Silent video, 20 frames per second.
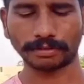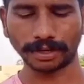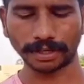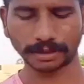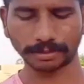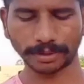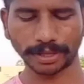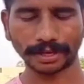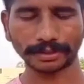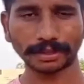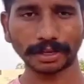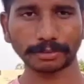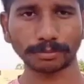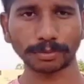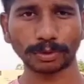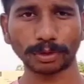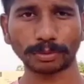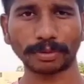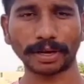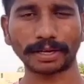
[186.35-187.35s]
వంటి
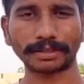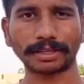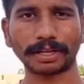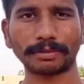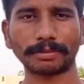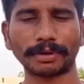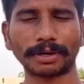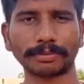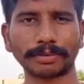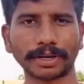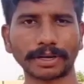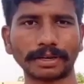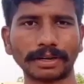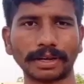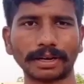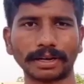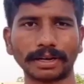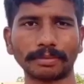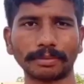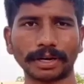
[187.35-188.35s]
పదార్థాలు మూడు పదార్థాలు మనం
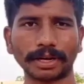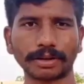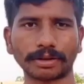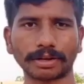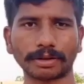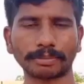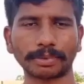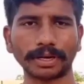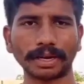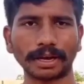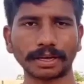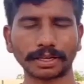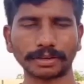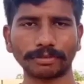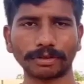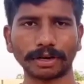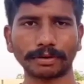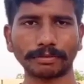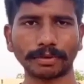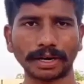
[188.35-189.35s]
రెగ్యులర్గా మన యొక్క
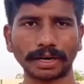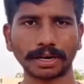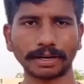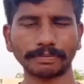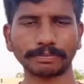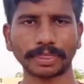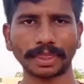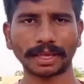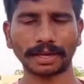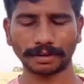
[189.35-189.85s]
పిల్లలకి ఇవ్వడం వలన